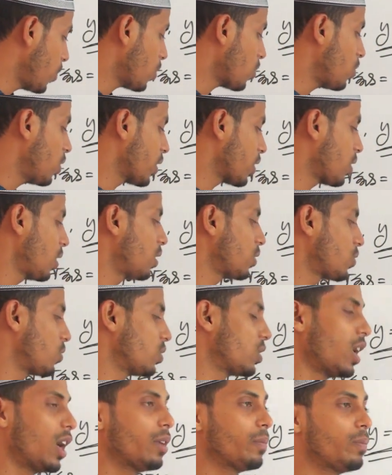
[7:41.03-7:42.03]
পক্ষ ইকল টু
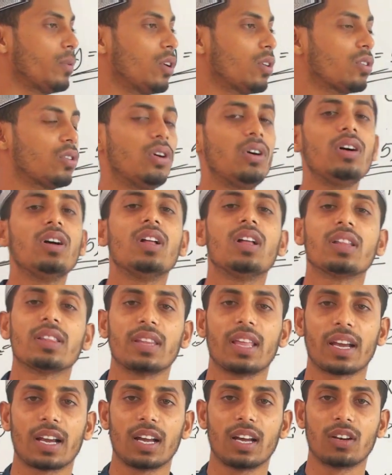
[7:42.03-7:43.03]
ডান পক্ষ
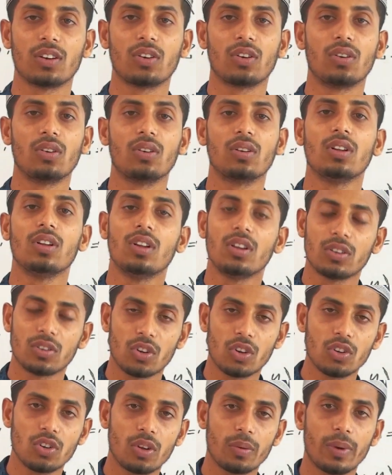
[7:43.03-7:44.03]
দেখানো হলো
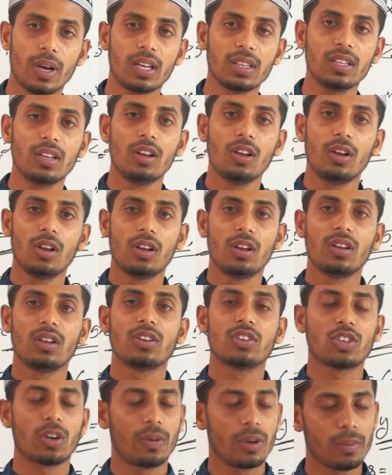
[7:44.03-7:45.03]
ধন্যবাদ
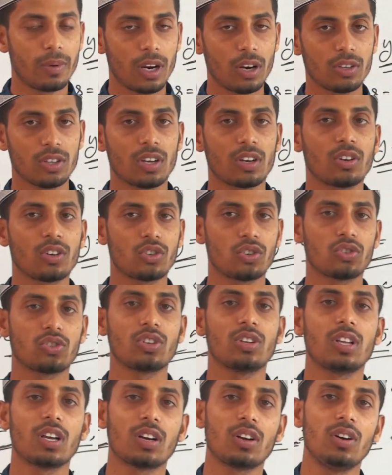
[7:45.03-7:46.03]
সবাই ভালো থাকো সুস্থ
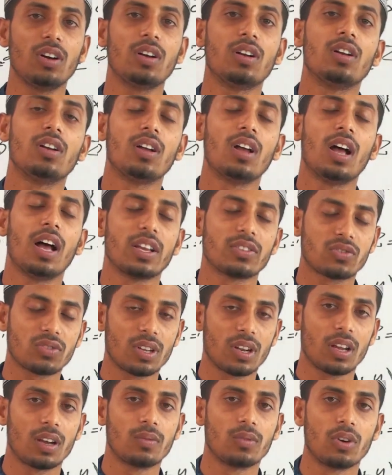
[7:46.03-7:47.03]
থাকো
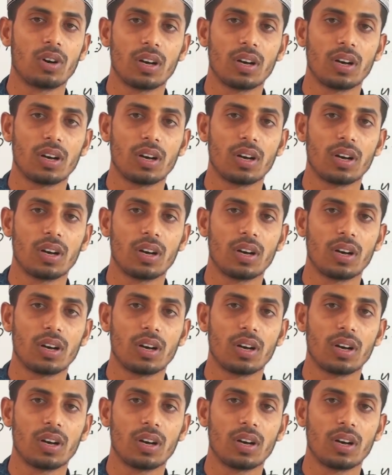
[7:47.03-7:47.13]
আসসালামু